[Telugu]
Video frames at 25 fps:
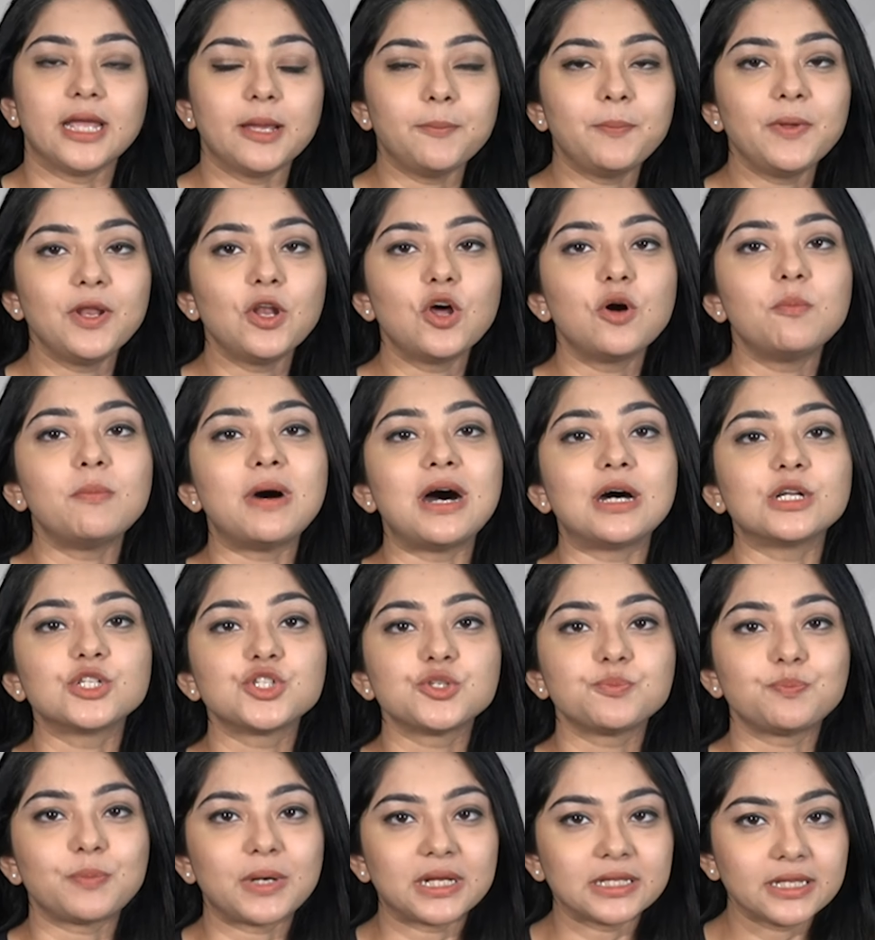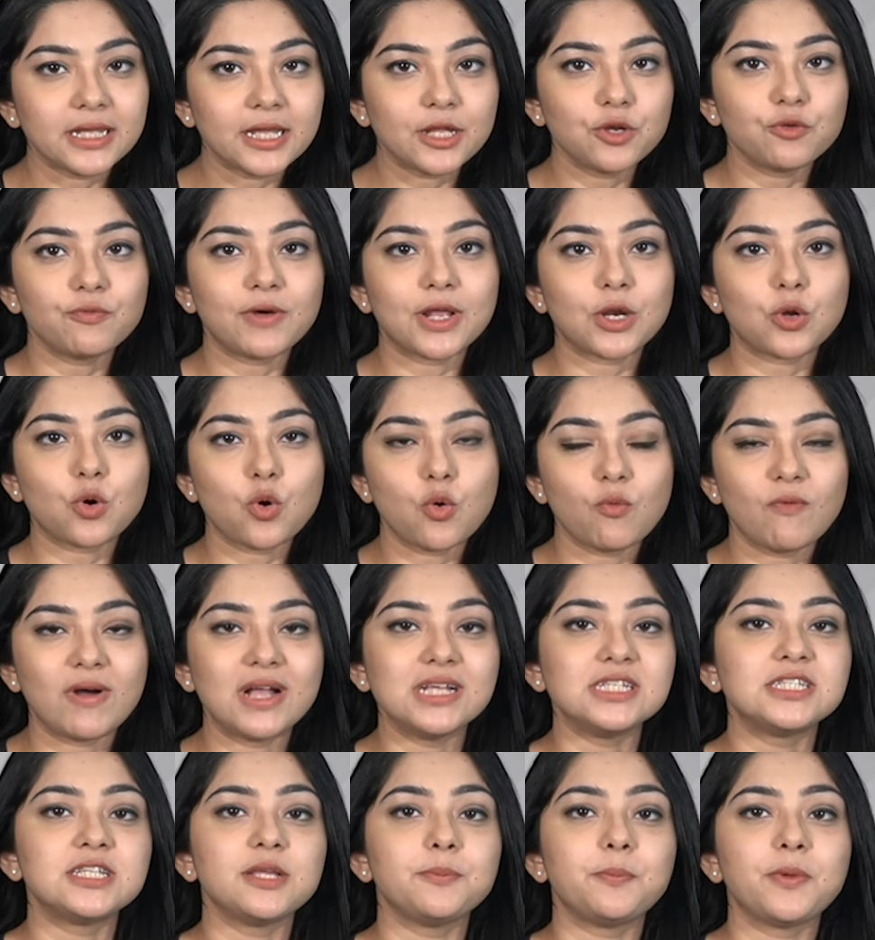ఏపీలో మార్చి పదిహేను వరకు
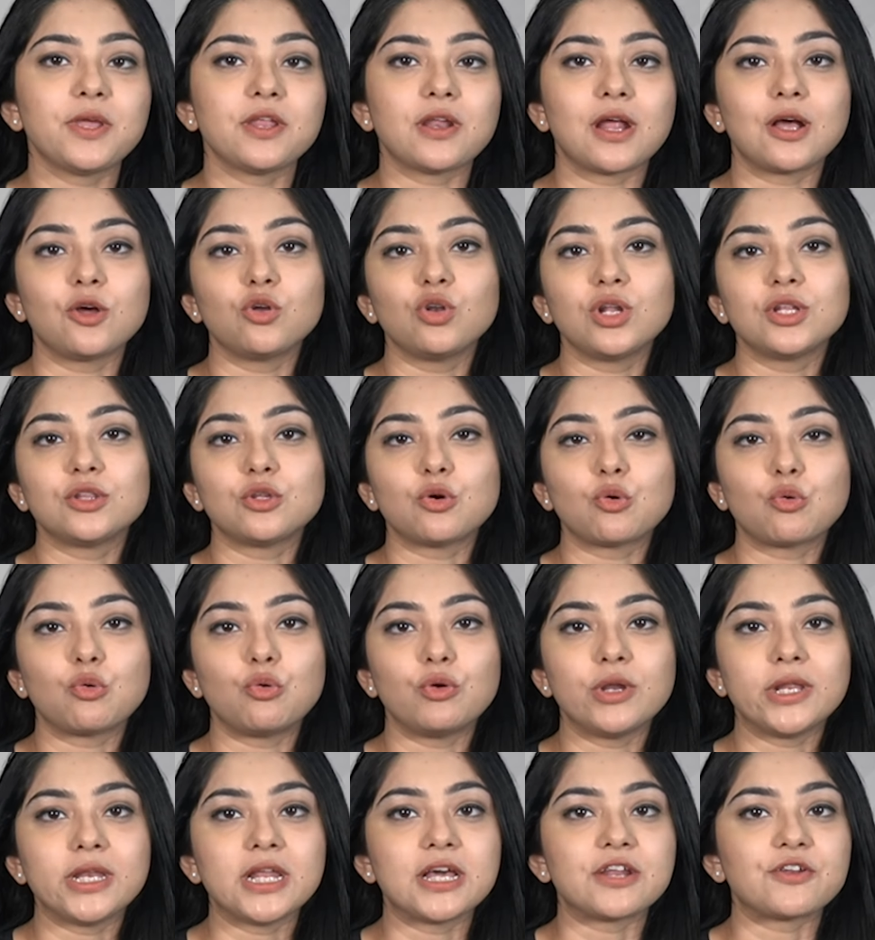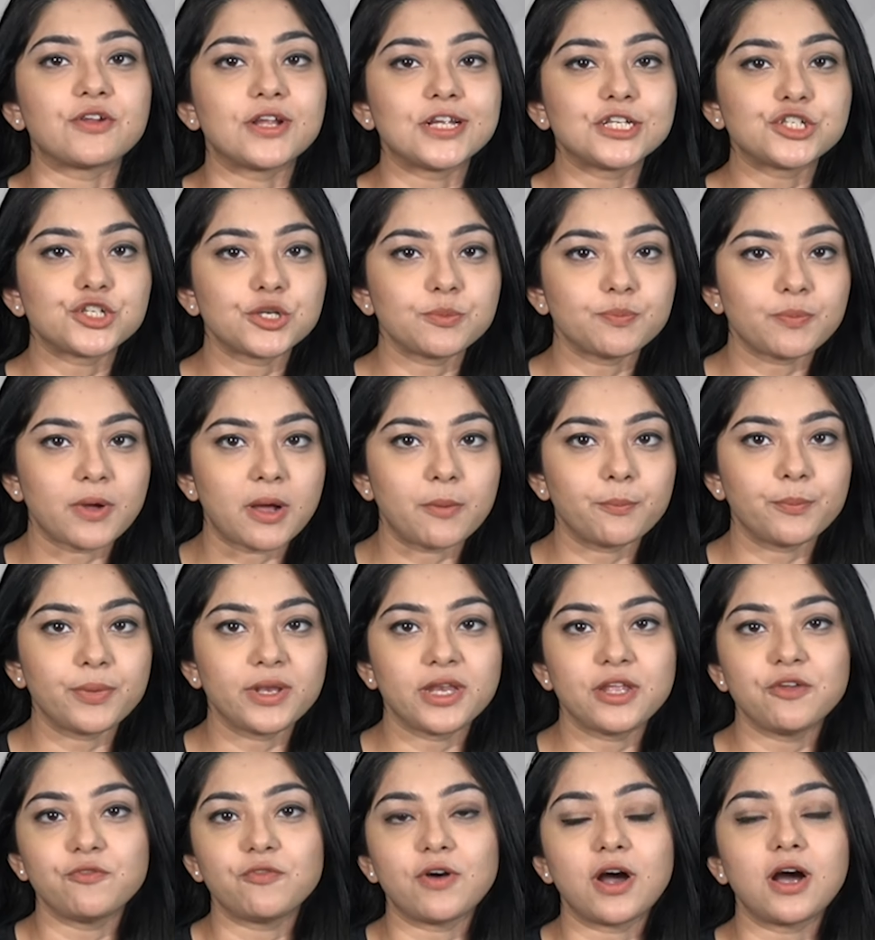వైసీపీ రంగులతో కూడిన రేషన్
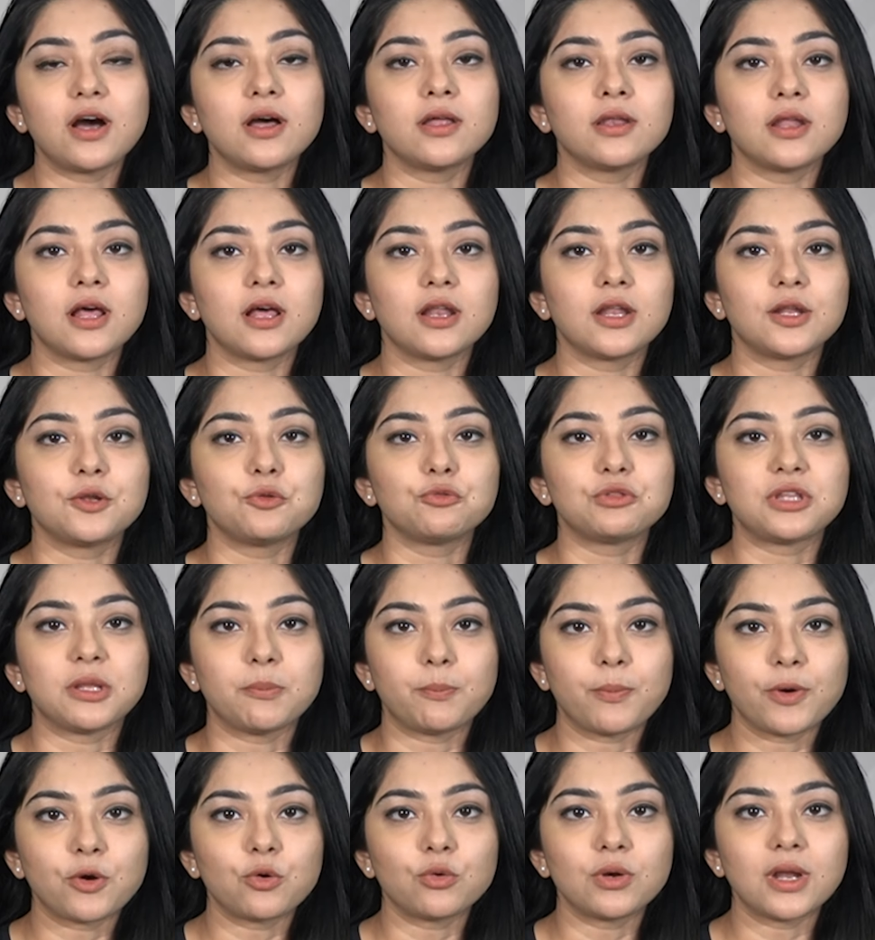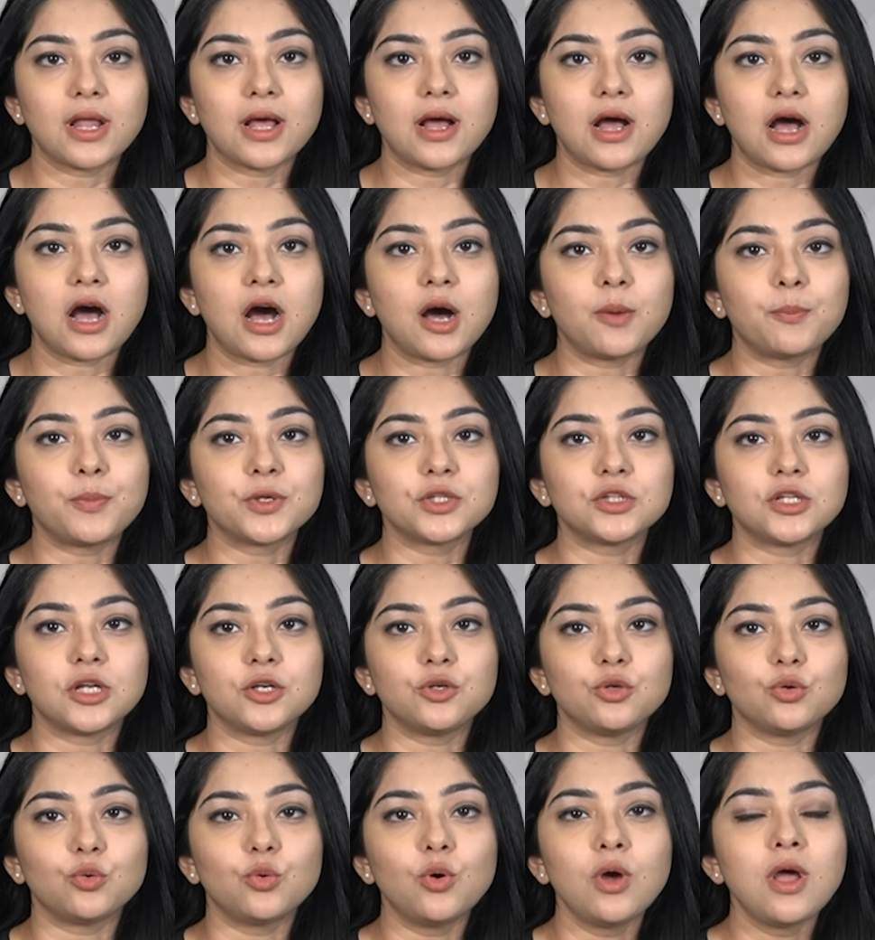పంపిణీ వాహనాలను తిప్పకుండా
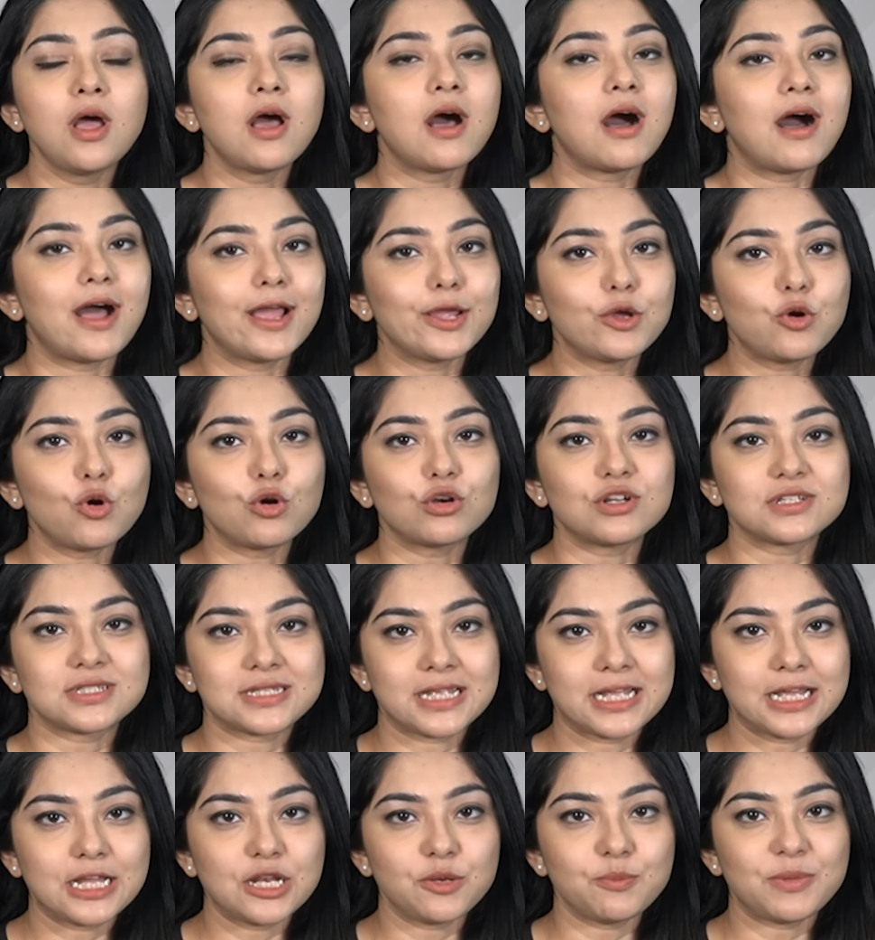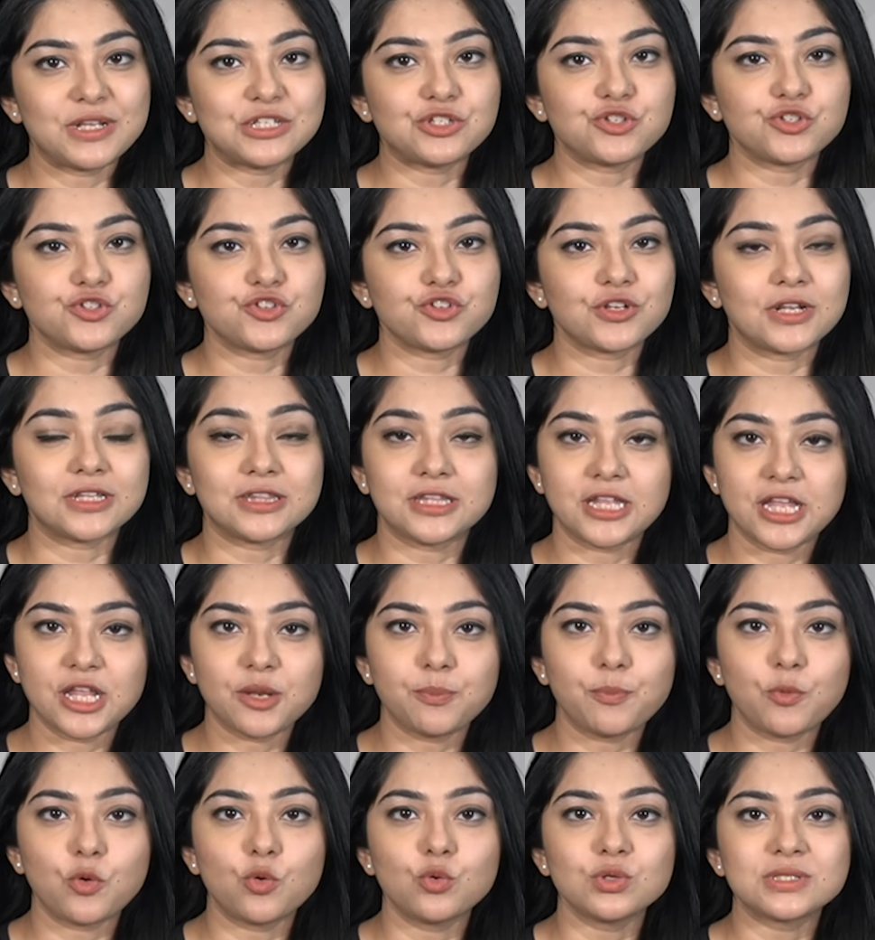ఆపొద్దంటూ హైకోర్టు సింగిల్ బెంచ్ ఇచ్చిన
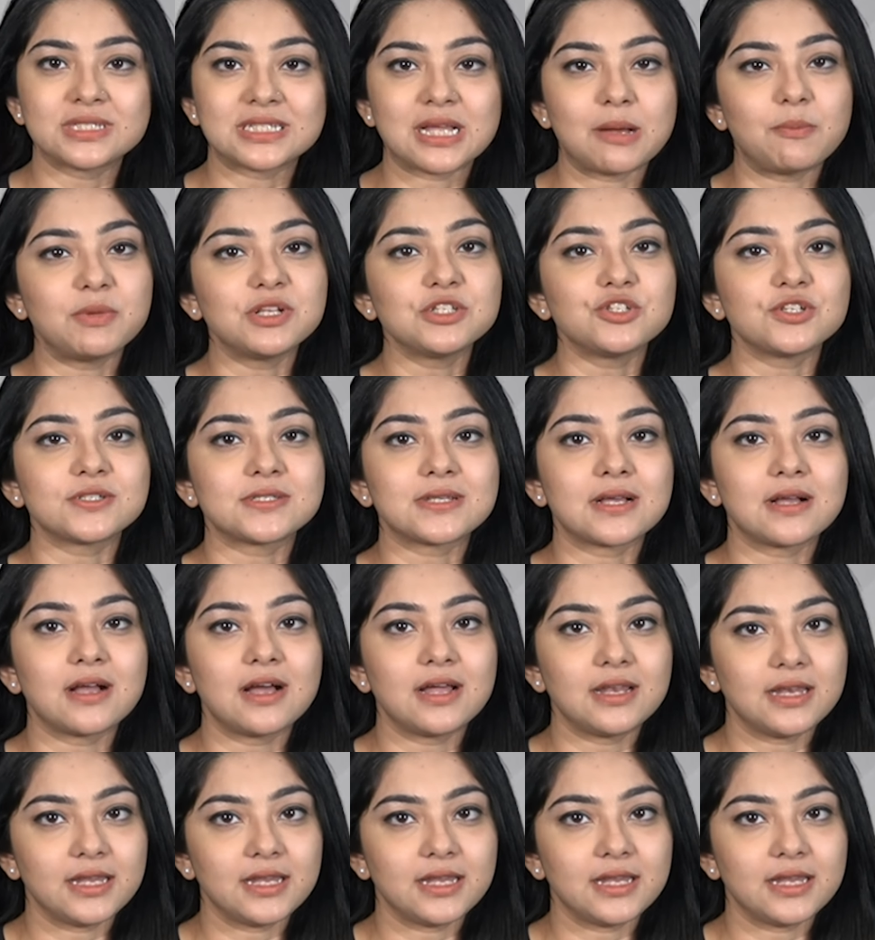తీర్పు సమంజసంగా